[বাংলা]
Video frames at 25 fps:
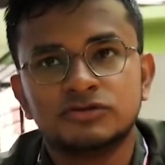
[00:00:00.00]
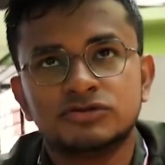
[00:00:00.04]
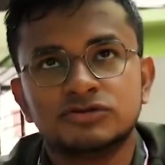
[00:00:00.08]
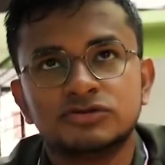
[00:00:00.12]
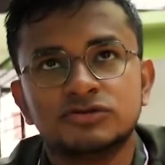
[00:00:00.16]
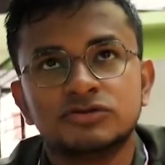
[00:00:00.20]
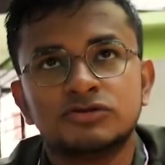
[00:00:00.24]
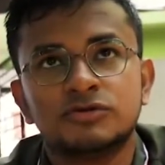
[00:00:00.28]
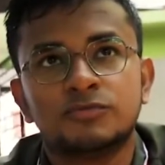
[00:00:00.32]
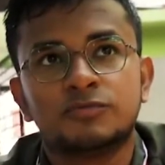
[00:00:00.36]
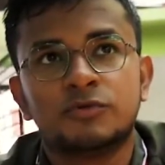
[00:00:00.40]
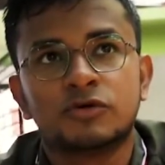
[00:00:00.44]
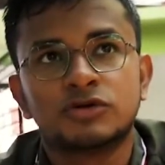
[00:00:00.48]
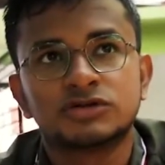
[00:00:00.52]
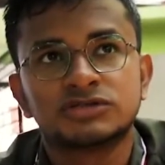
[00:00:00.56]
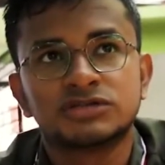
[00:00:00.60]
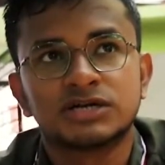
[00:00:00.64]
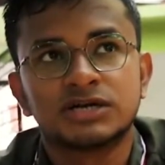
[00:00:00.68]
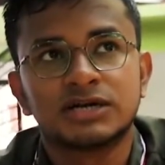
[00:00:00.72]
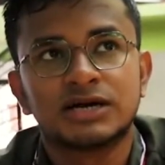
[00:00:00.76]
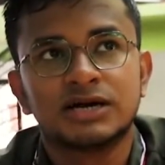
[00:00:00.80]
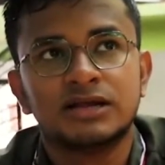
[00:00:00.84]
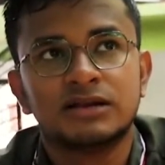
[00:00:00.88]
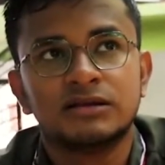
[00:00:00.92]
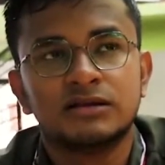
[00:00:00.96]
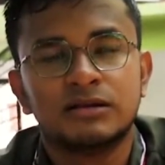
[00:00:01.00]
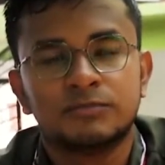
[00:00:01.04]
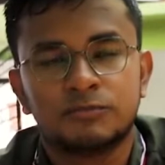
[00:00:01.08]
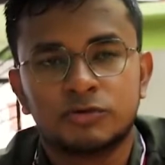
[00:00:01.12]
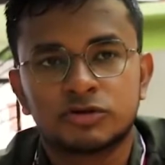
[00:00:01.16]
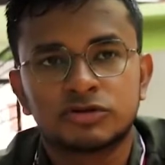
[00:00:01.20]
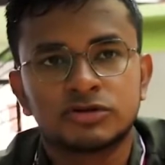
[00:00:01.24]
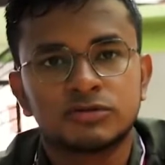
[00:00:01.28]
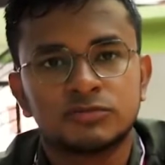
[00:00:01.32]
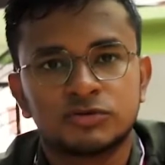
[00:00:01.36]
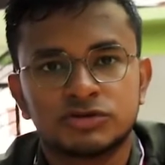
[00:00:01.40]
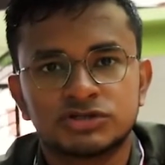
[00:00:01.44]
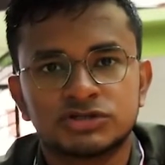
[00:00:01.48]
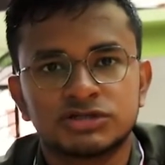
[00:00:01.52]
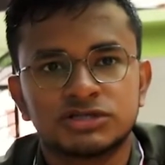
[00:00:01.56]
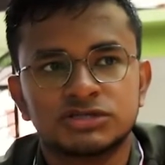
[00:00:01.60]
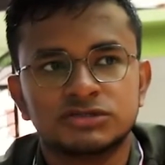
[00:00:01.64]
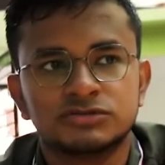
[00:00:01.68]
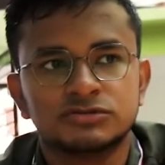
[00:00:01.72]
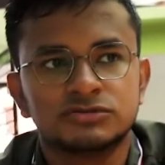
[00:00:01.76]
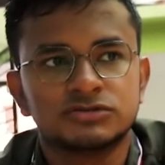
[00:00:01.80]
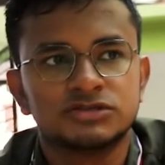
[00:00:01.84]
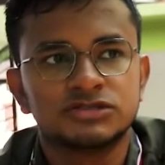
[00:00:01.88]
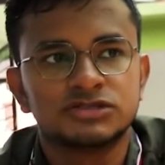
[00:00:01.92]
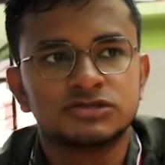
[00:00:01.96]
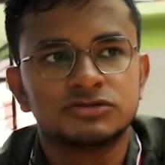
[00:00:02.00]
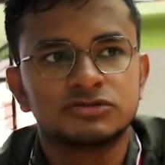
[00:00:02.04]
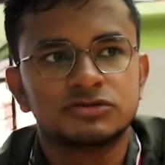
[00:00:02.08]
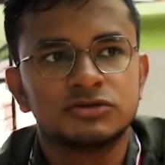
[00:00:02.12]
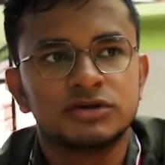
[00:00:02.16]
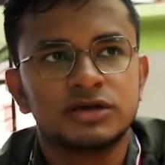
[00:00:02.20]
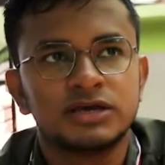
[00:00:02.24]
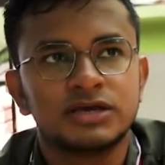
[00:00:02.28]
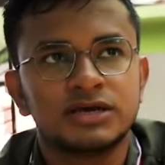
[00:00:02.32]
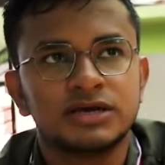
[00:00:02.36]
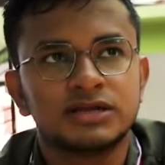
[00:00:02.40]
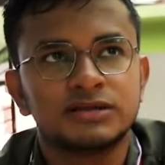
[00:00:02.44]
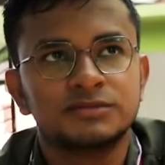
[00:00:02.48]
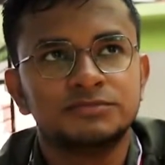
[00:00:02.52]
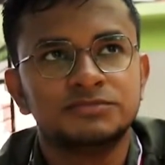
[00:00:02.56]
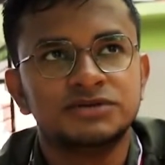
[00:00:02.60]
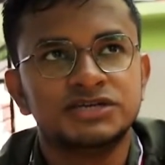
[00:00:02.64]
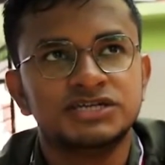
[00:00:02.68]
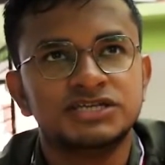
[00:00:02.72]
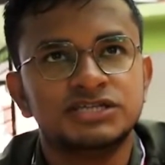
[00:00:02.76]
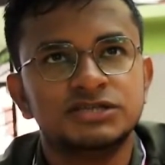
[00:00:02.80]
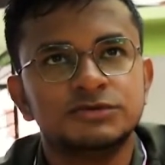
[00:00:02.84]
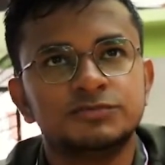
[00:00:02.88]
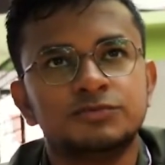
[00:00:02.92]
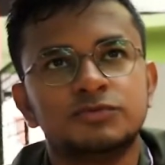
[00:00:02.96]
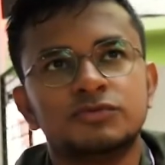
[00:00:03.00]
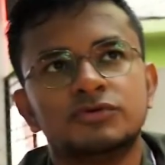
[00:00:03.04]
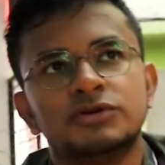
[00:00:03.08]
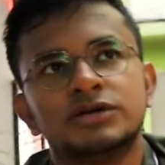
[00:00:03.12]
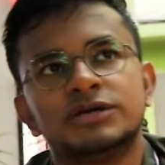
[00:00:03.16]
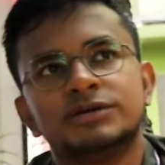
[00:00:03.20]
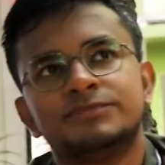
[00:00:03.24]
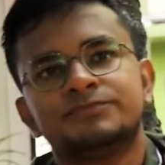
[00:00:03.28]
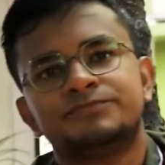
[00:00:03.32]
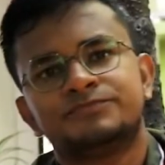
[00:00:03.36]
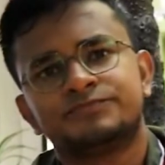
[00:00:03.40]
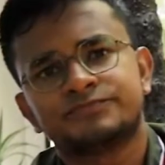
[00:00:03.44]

হচ্ছে হলো বর্ষাকাল বর্তমানে বর্ষাকাল চলতেছে তো এখানে বৃষ্টি পড়ে